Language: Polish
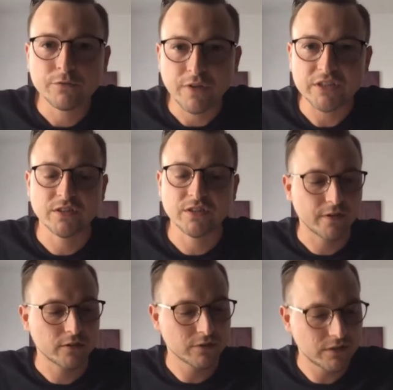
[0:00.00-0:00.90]
Właśnie,
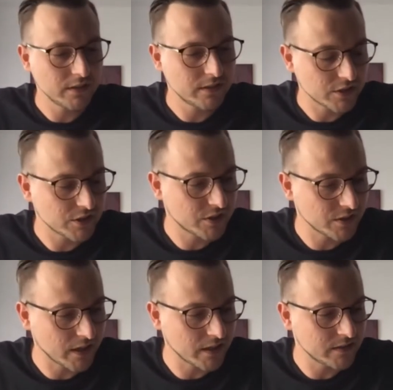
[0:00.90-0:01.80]
warunki też
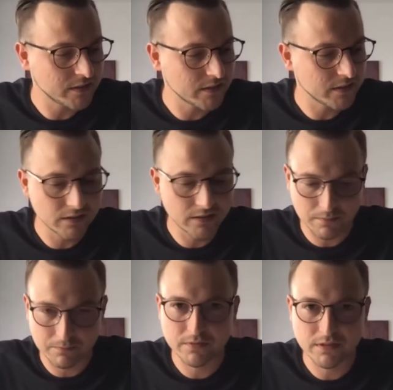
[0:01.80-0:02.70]
y,
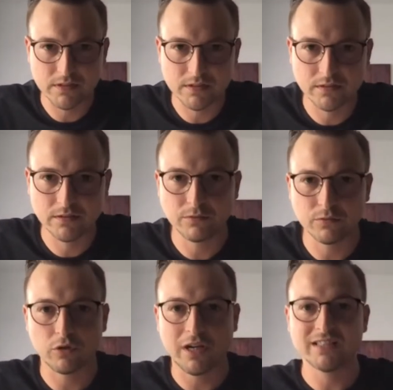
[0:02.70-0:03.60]
tam y,
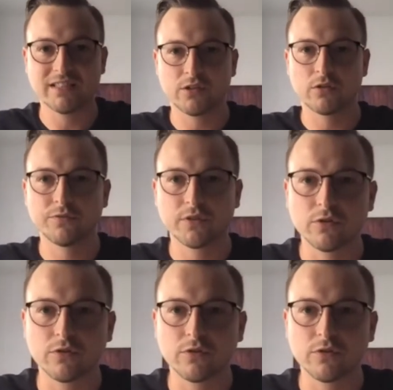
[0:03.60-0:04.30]
organizatorów